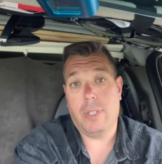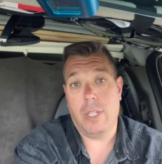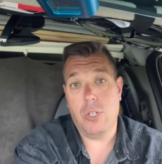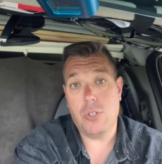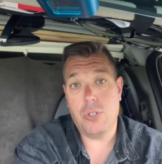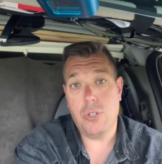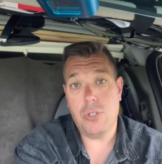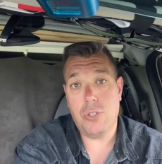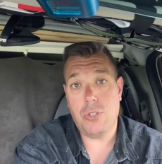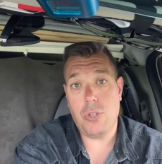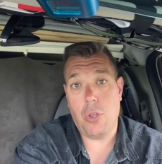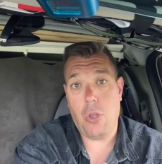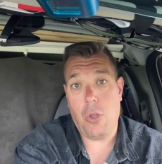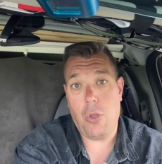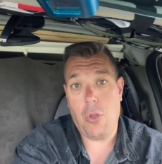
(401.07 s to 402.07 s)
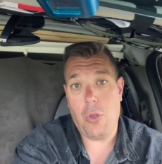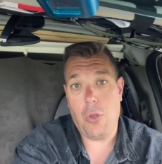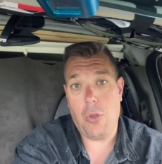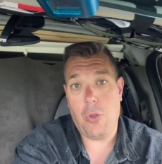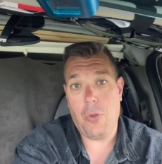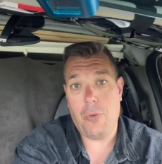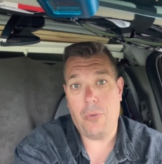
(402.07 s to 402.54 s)
T'es juste
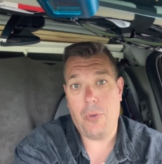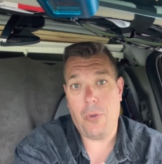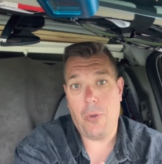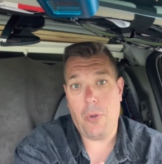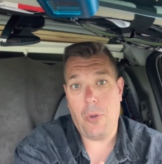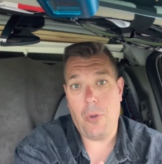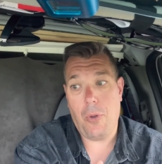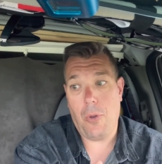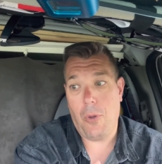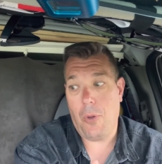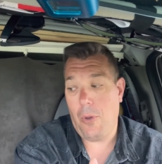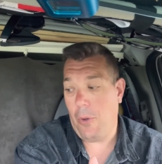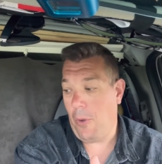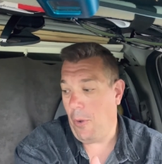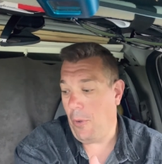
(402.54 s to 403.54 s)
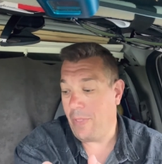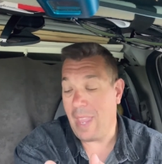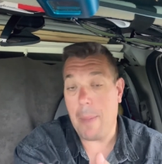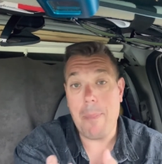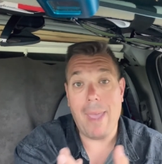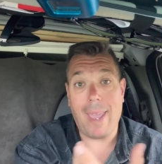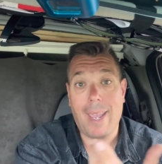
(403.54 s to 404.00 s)
un,
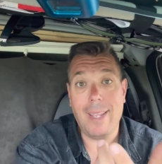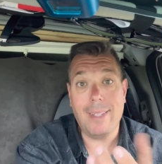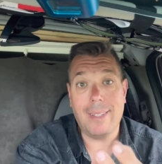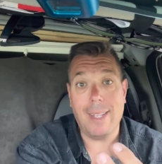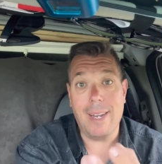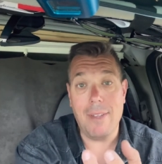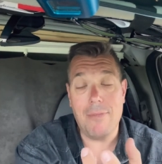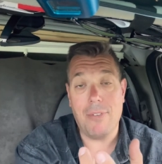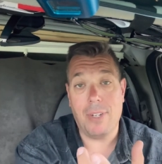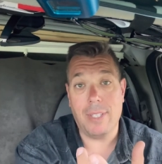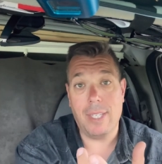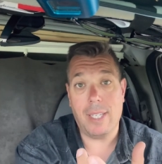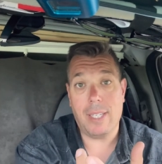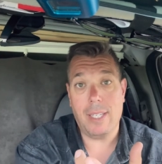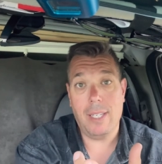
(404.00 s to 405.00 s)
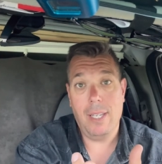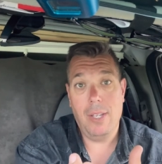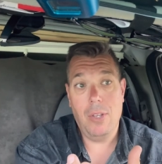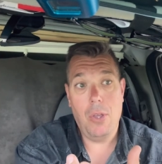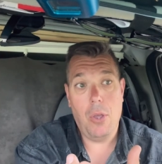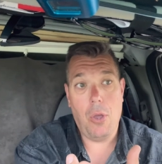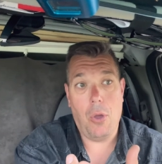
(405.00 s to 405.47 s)
appareil téléphonique,
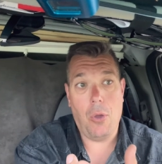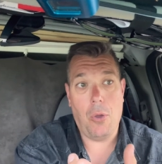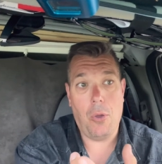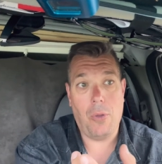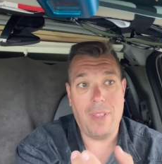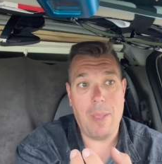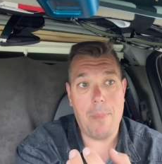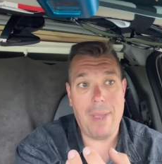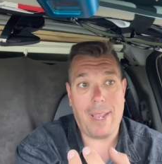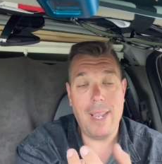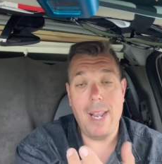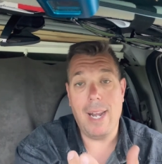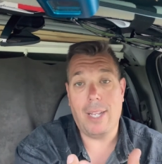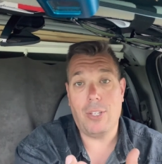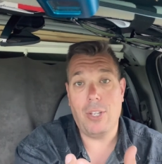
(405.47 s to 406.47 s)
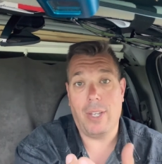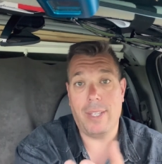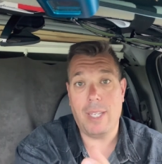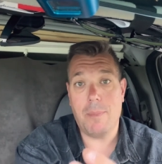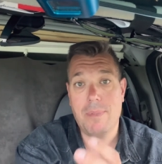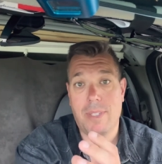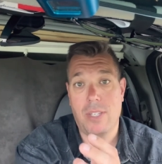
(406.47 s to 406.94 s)
un appareil
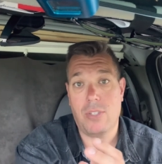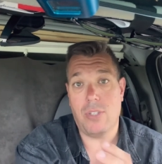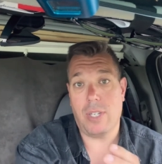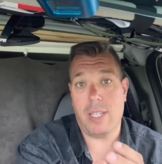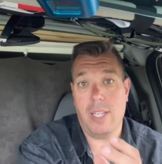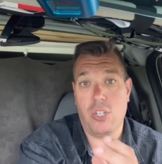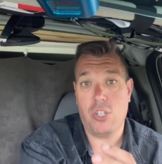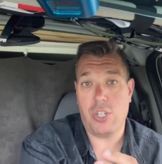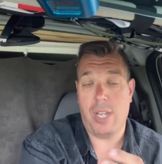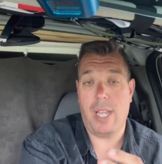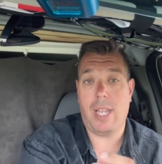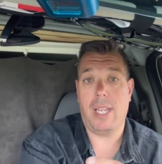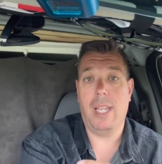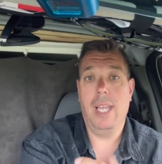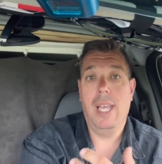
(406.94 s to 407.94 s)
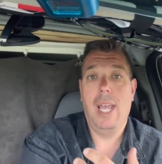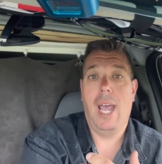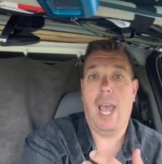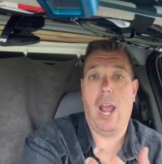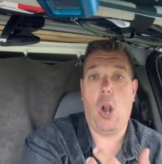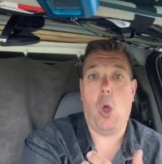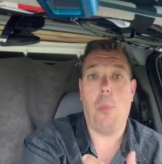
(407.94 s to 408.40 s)
électronique, c'est ça qui est géré.
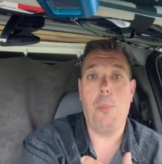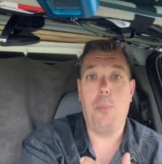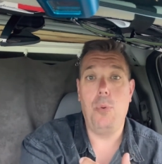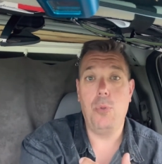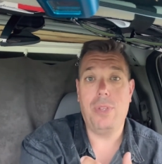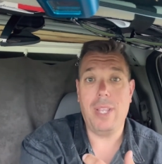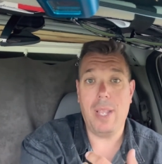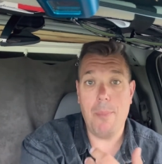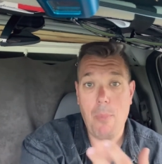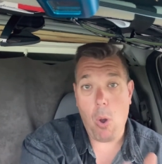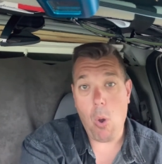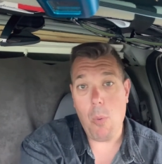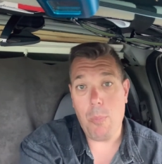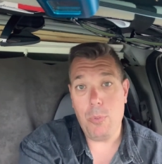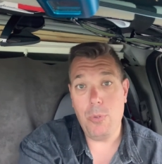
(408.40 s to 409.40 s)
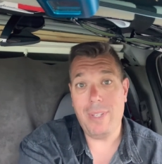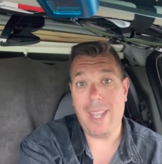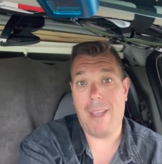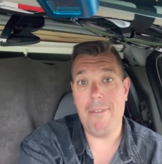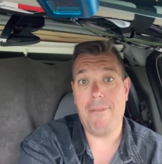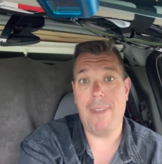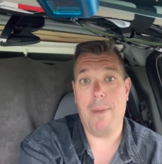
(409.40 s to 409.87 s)
Alors plus t'es bon, plus
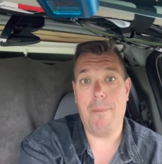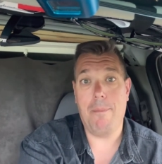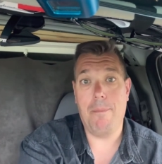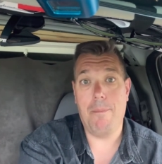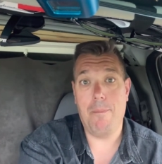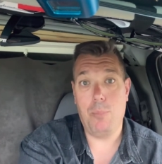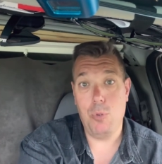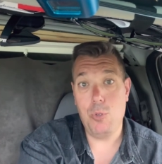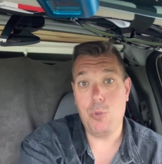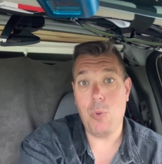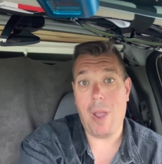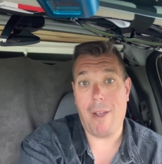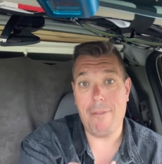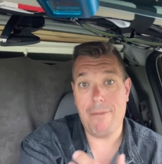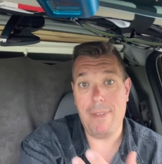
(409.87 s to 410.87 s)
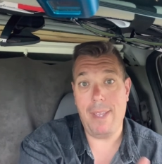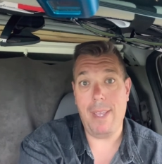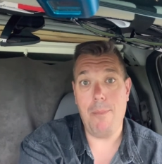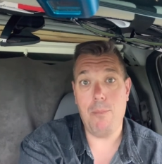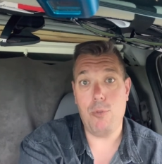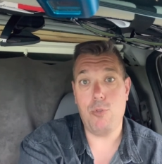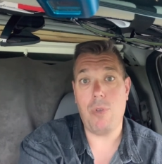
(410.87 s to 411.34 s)
t'en fais, plus tu en fais,
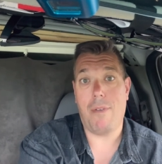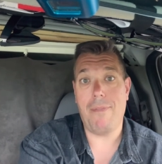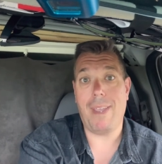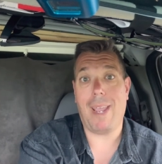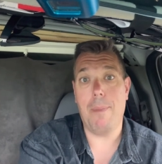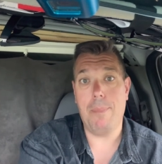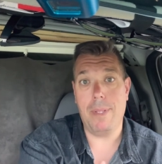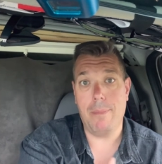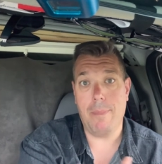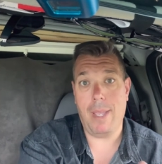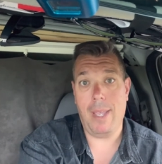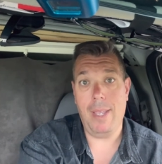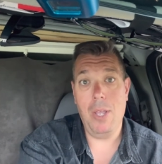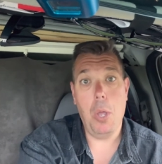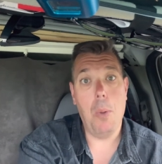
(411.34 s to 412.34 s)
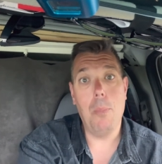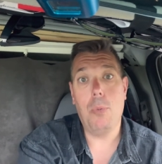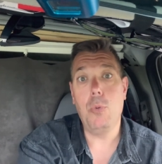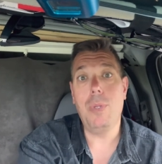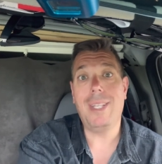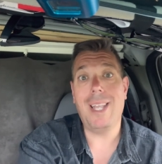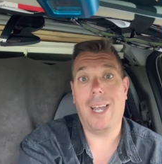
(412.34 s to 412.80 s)
plus tu en fais rapidement,
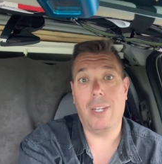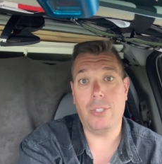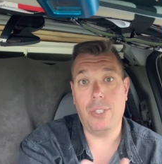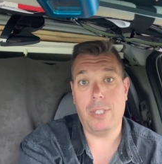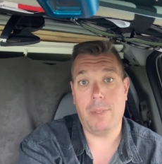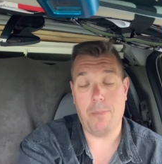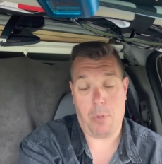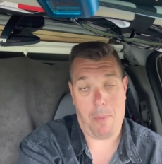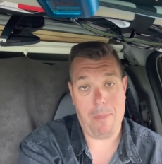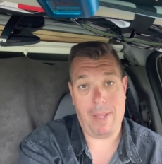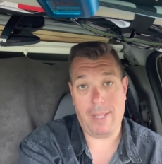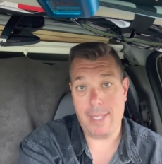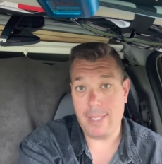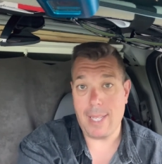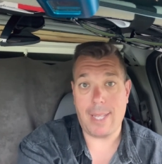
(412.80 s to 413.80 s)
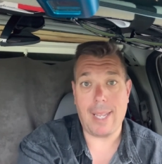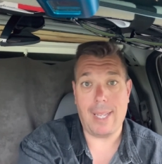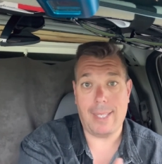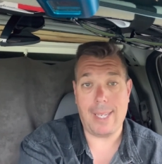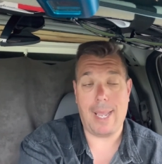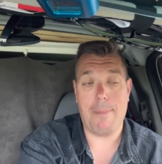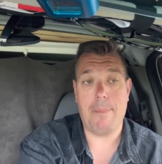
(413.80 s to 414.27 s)
plus ils t'en donnent. Puis à un moment donné, ça te
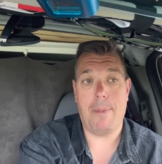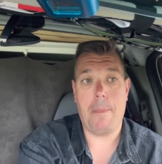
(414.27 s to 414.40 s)
rattrape.